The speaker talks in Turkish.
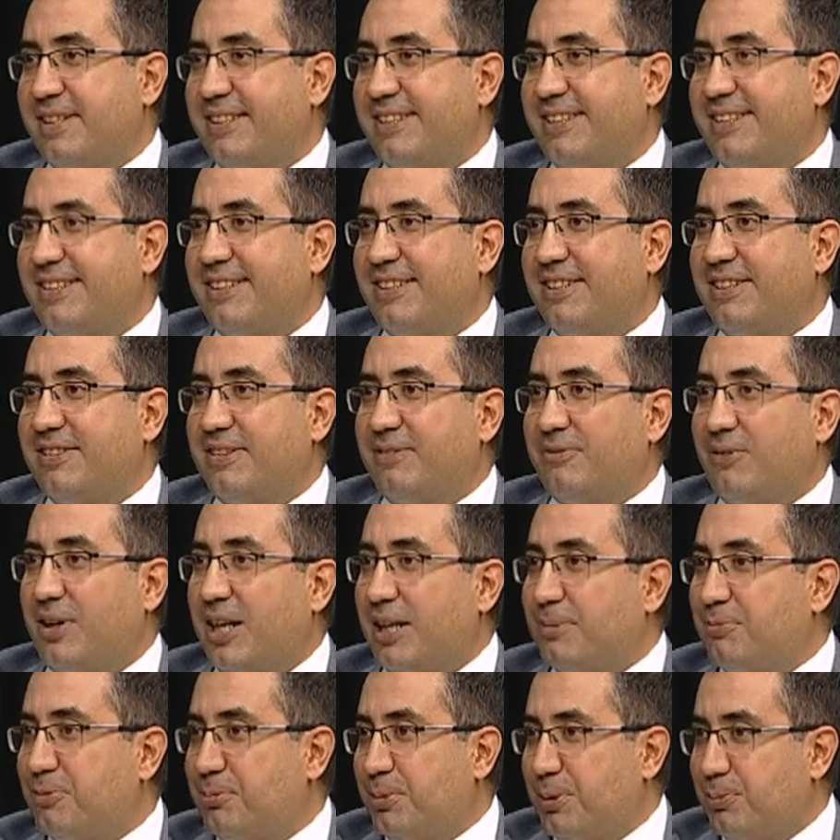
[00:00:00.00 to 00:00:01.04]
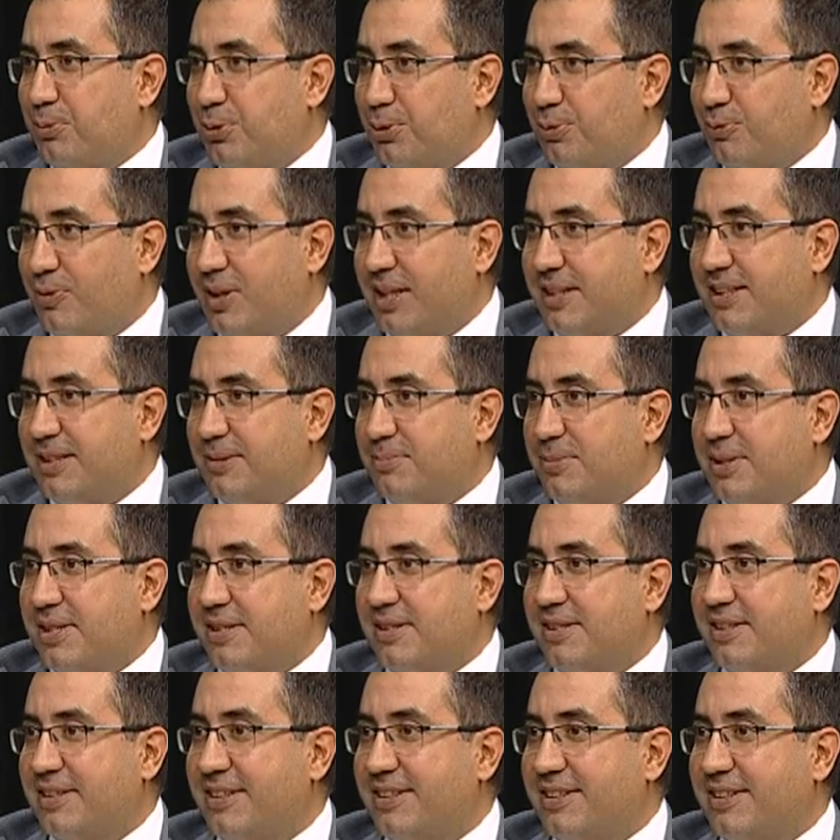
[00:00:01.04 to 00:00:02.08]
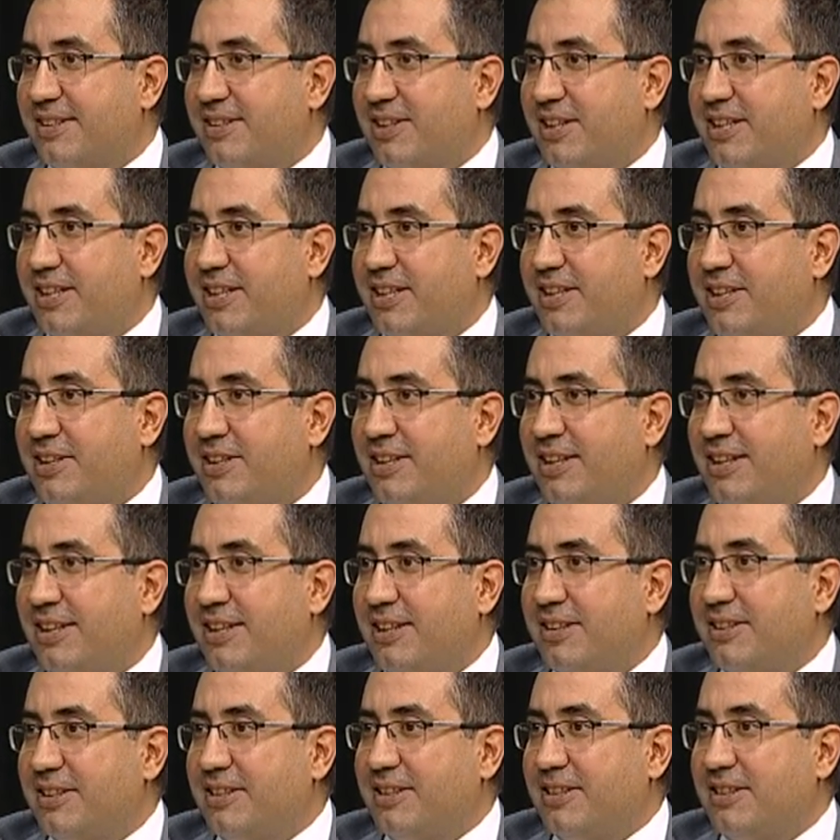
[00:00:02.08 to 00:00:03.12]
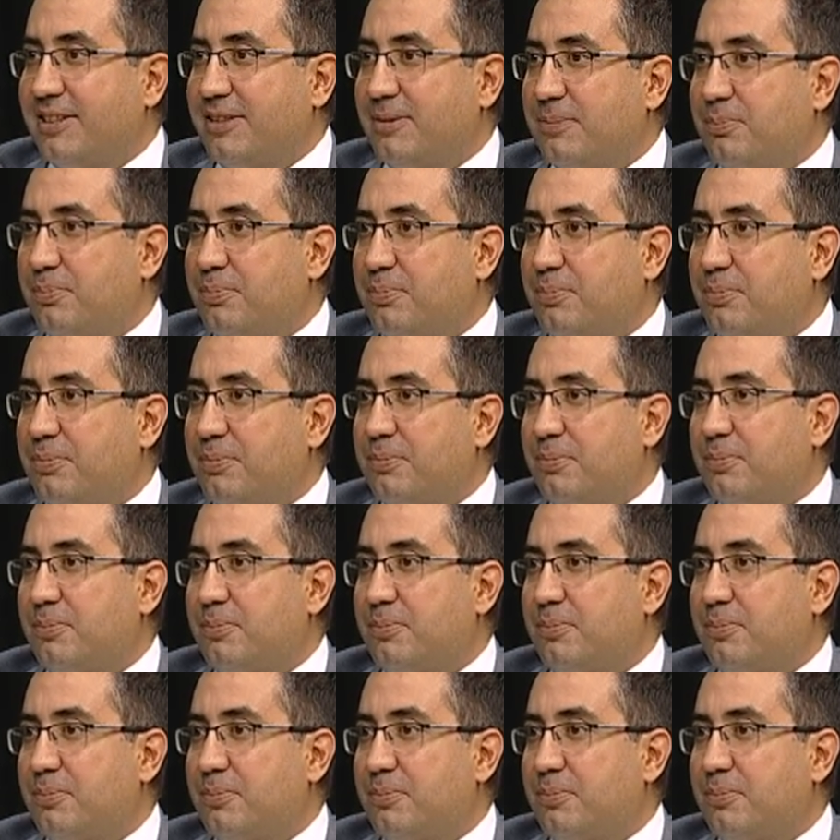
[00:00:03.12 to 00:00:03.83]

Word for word: E, var mı bilmiyorum vaktimiz e, araya. Hocam, e, e